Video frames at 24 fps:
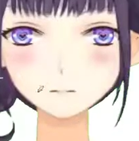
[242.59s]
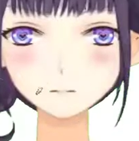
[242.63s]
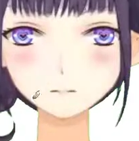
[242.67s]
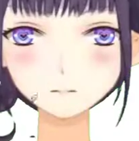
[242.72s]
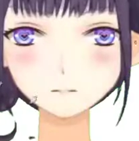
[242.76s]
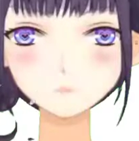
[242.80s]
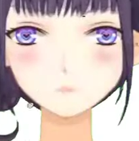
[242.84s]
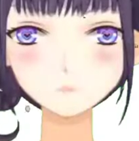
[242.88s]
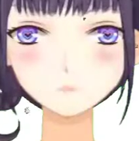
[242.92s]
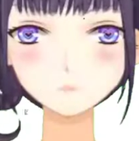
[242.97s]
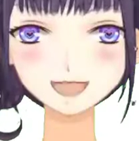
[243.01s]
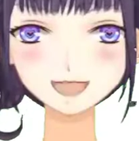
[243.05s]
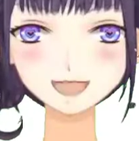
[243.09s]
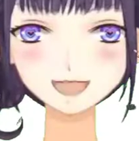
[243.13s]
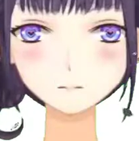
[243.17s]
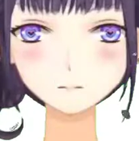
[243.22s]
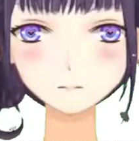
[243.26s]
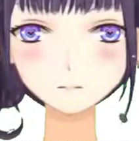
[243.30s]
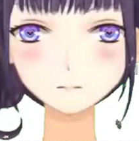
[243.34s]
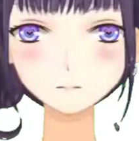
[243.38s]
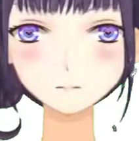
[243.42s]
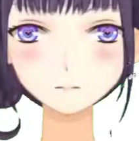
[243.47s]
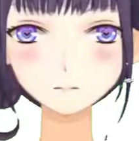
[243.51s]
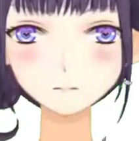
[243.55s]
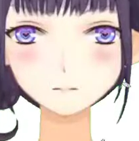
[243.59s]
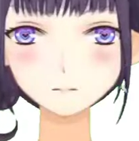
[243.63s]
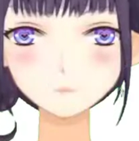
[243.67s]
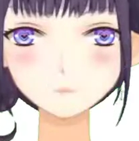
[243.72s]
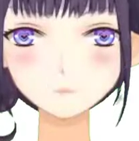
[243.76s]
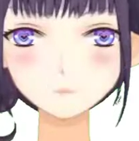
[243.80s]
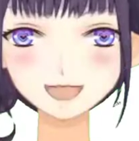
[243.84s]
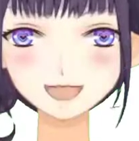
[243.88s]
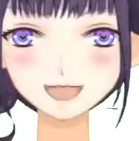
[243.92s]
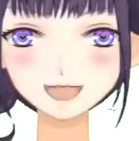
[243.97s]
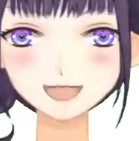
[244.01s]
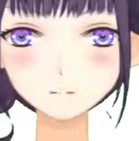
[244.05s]
この予測はあ
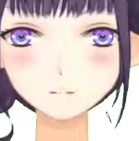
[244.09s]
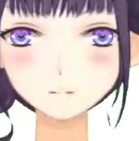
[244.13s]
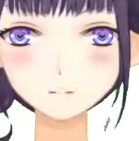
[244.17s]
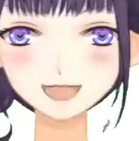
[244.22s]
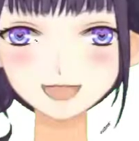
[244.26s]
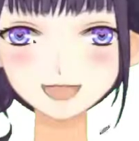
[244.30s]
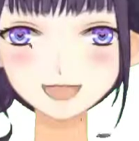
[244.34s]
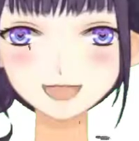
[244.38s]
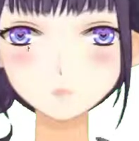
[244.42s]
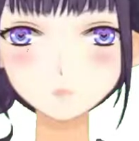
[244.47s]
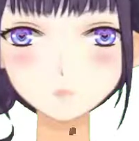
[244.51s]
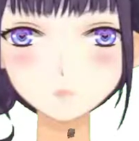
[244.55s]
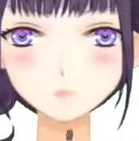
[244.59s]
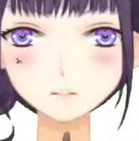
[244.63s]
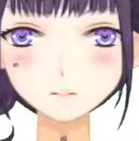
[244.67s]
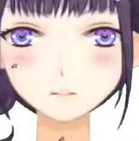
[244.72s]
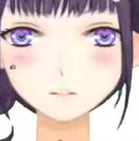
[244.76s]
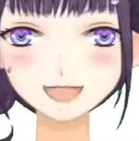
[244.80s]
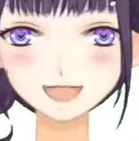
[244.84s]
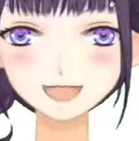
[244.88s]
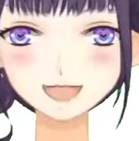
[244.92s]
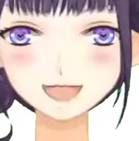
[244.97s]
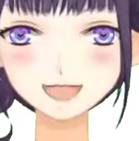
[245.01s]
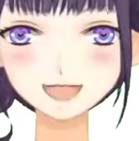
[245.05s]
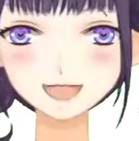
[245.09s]
まりにも突飛だと思う。